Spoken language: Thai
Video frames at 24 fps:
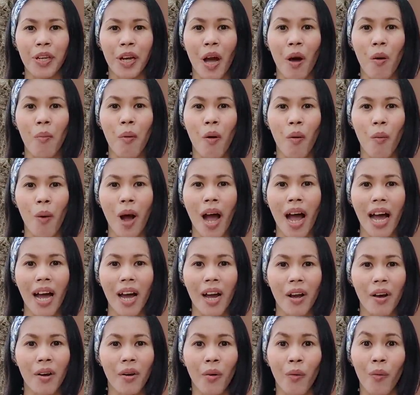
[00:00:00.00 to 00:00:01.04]
เขาบอกว่า
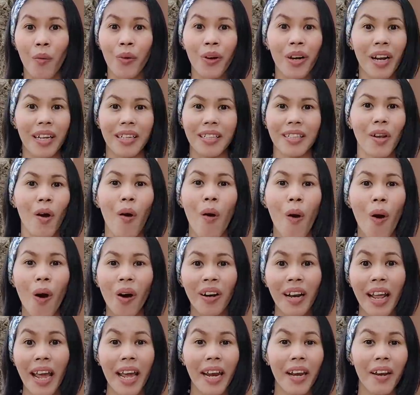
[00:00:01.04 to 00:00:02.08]
คุณหนัดท้อง
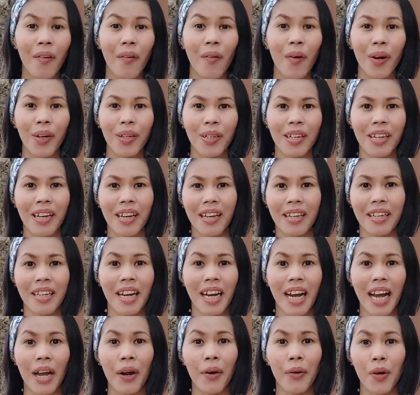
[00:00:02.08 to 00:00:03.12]
แน่นอนยั
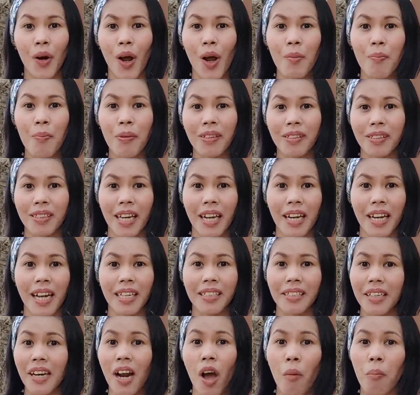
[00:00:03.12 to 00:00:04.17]
งไงร้อยเปอร์เซ็นต์นะ
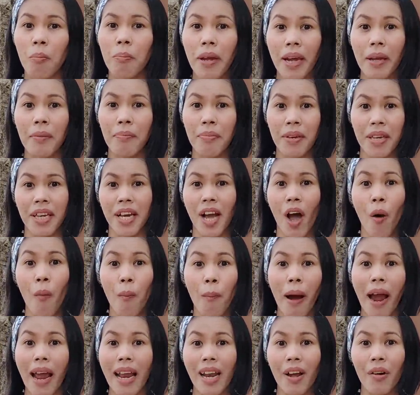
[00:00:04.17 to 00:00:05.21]
ฉันเอาเบบีเข้า
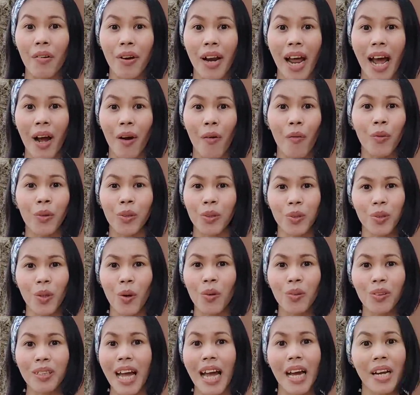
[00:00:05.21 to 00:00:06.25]
ไปแล้วนะ คุณต้อ
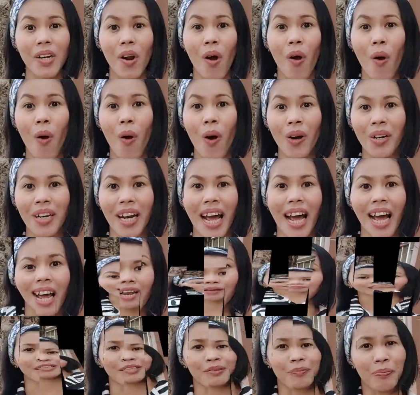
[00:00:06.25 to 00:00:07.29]
งตั้งท้องนะอะ
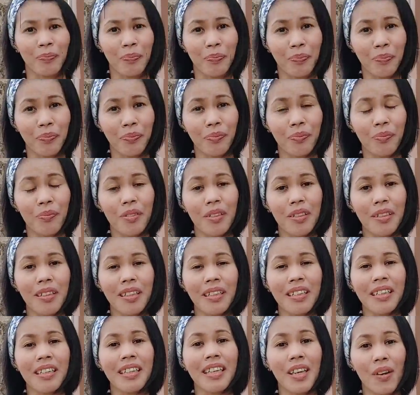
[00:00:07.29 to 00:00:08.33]
ไรประมาณนี้
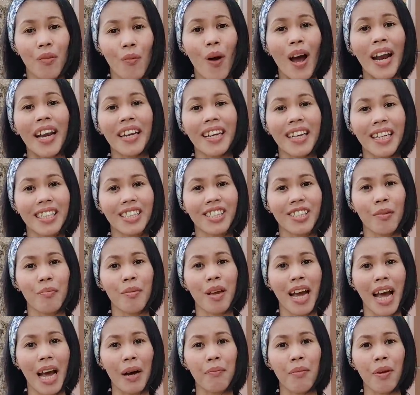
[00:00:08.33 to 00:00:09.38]
อีกวันหนึ่งใช่ไหม
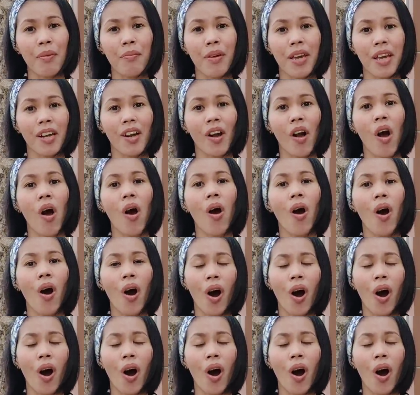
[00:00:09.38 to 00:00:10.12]
คะแม่เมย์ก็